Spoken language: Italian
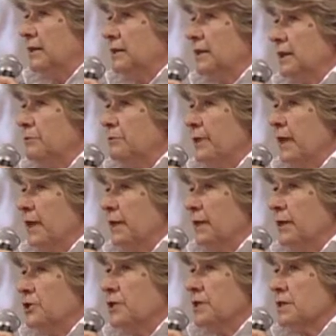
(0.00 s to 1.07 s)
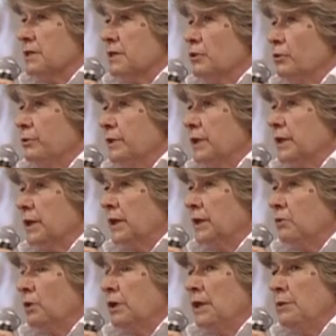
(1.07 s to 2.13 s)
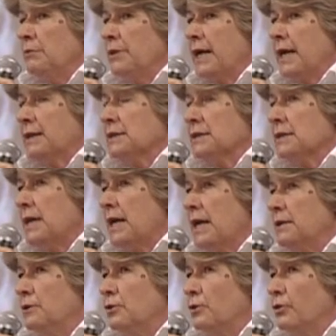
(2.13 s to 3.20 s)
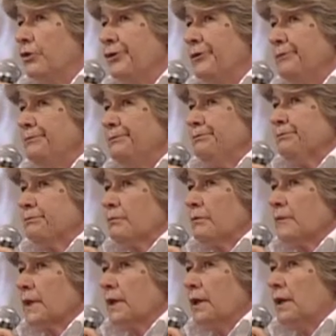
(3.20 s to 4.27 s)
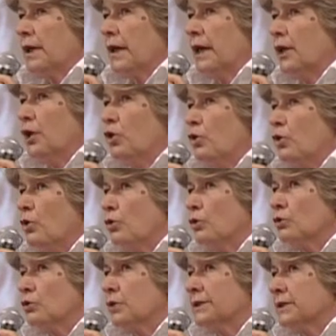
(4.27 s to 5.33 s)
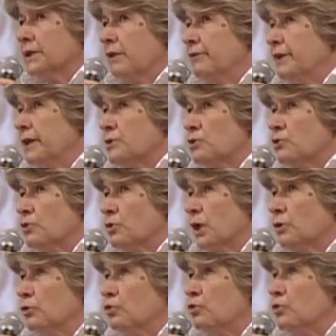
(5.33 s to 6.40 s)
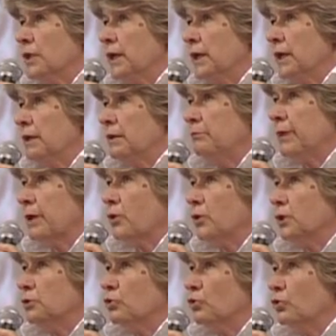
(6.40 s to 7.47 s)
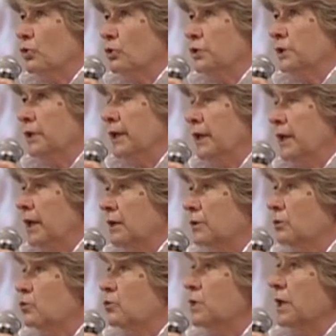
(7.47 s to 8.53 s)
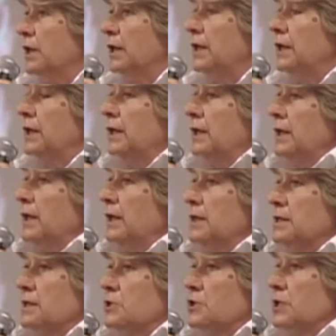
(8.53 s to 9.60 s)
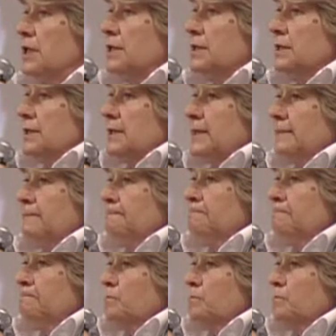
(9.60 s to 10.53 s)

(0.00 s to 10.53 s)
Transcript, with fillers: di cambiare registro, perché quelle piazze hanno raccolto attraverso alcune parole d'ordine, alcune esigenze,